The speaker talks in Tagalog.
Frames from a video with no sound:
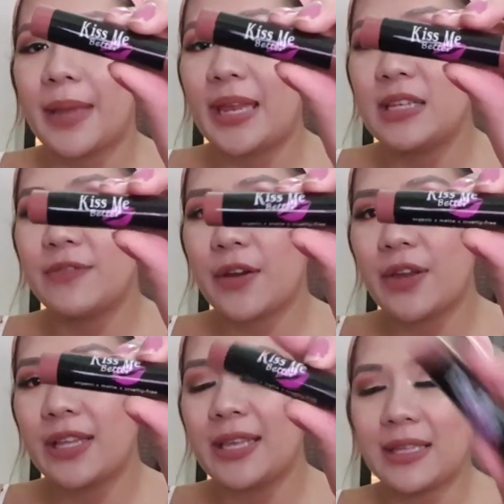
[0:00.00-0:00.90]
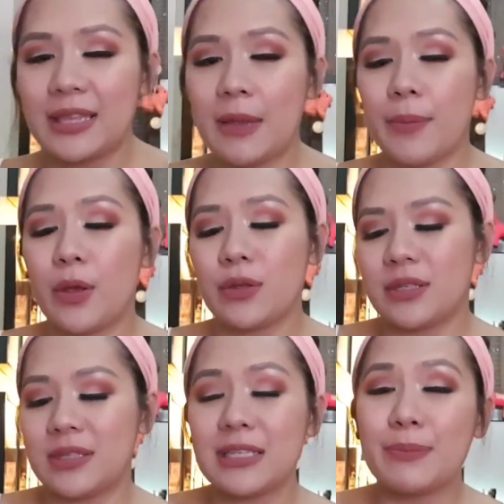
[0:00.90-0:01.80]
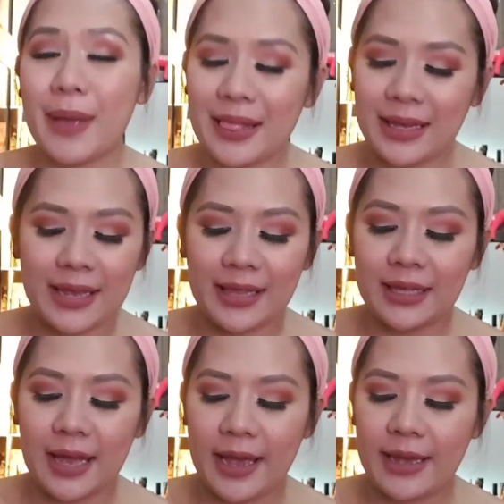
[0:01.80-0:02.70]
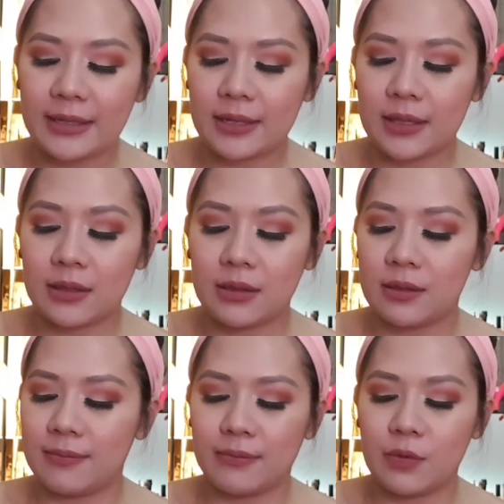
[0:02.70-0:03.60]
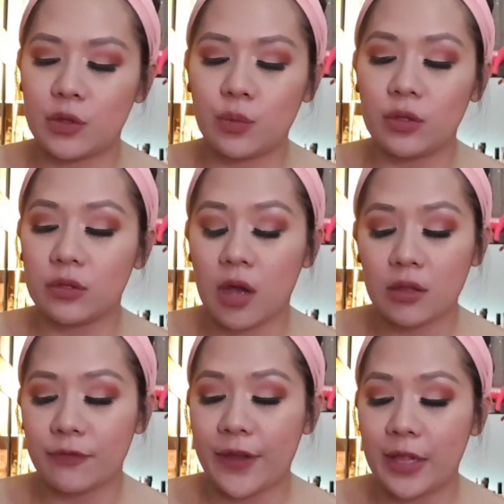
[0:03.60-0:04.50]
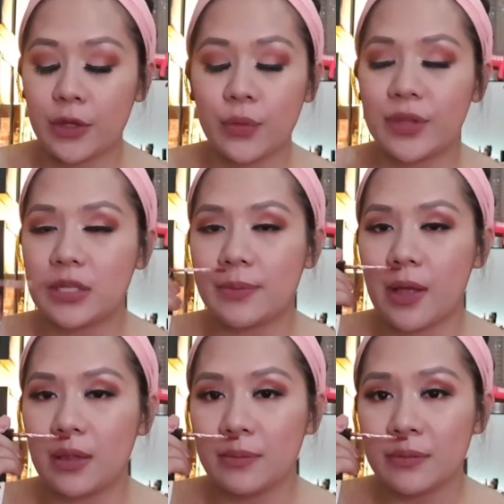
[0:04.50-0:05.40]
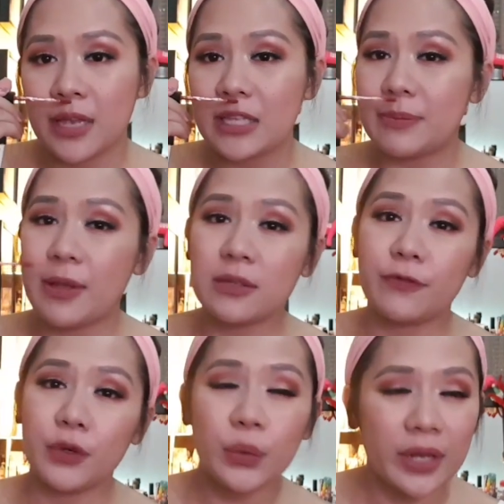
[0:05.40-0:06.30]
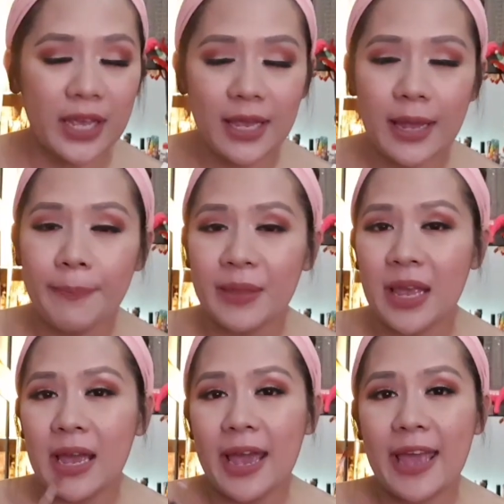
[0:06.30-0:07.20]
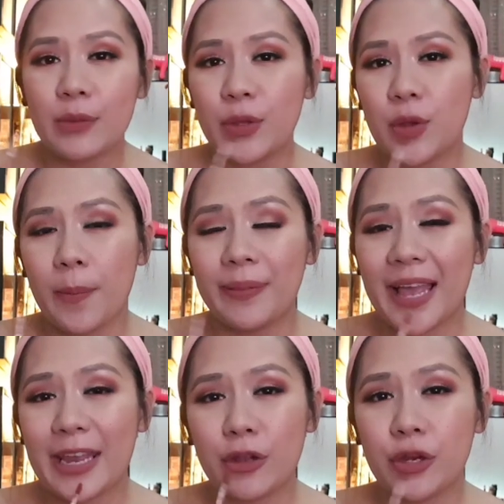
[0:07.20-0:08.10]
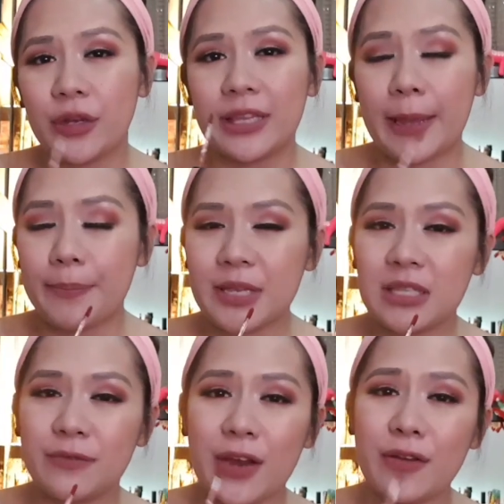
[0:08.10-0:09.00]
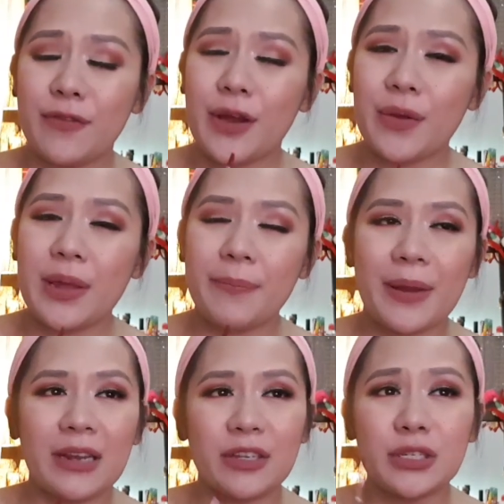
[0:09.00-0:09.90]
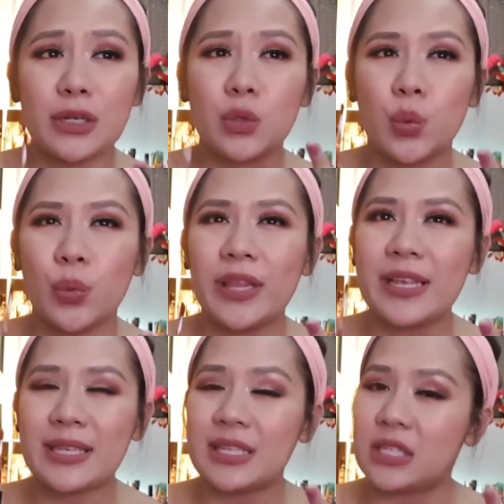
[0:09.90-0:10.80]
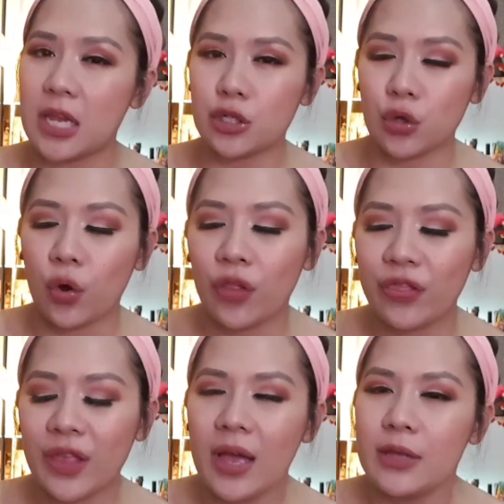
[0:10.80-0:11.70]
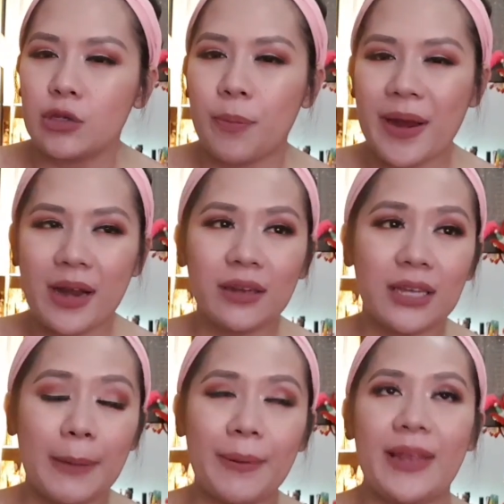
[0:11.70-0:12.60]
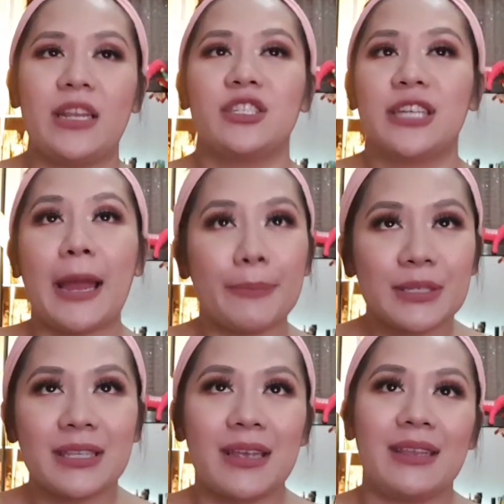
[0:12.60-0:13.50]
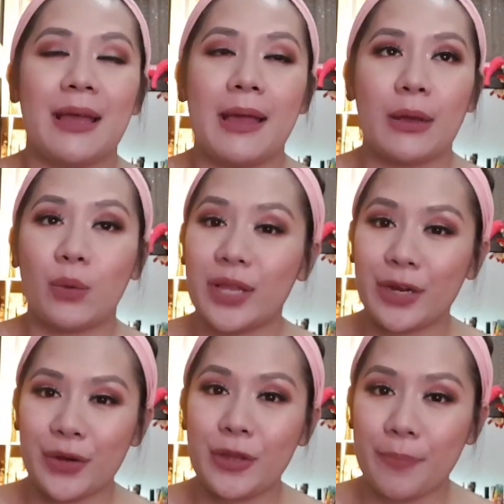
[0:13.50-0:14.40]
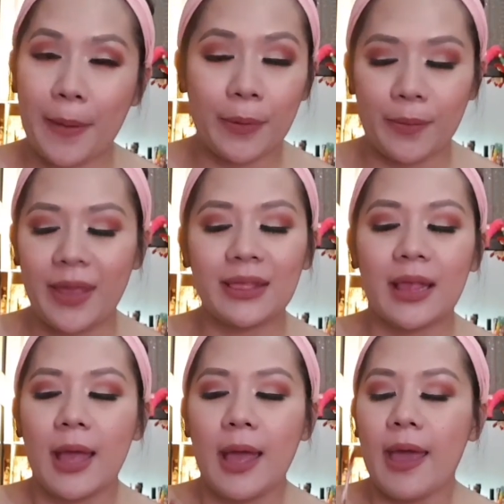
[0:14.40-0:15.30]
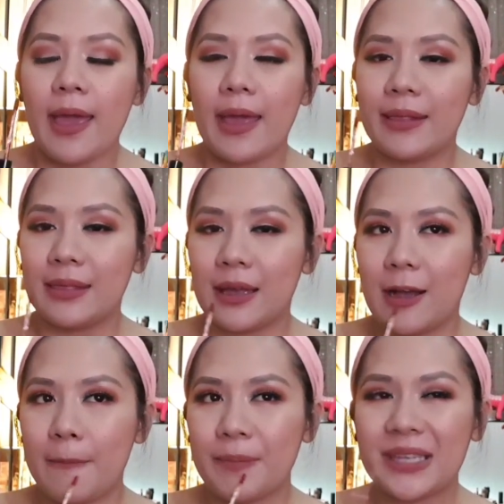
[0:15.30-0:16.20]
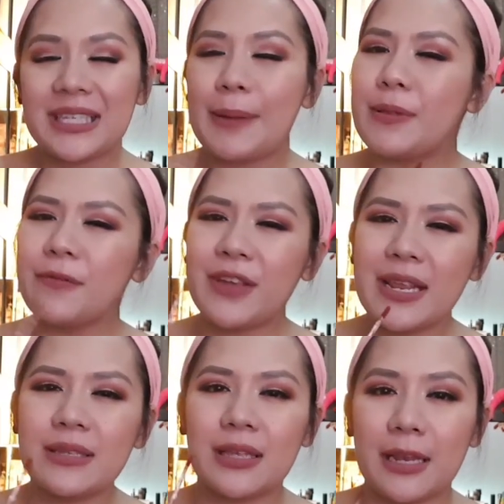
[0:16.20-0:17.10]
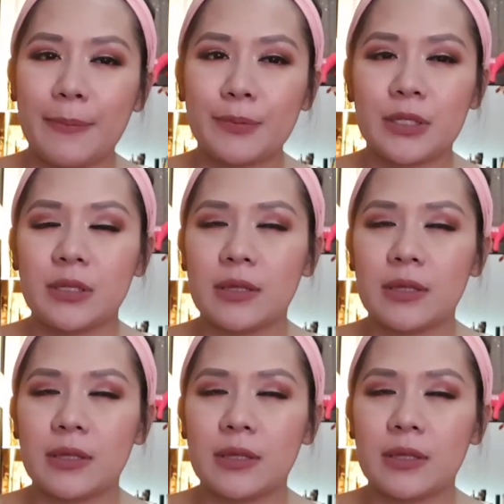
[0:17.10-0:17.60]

And it's very addicting because the smell again, guys, it it will not fail you with the smell. It smells fruity. And when you apply it on your lip, it's very, very, parang there's a cooling sensation. So, parang ka nag-apply ng chapstick na kulay green yung peppermint. And, ang sarap ng feeling niya sa lips.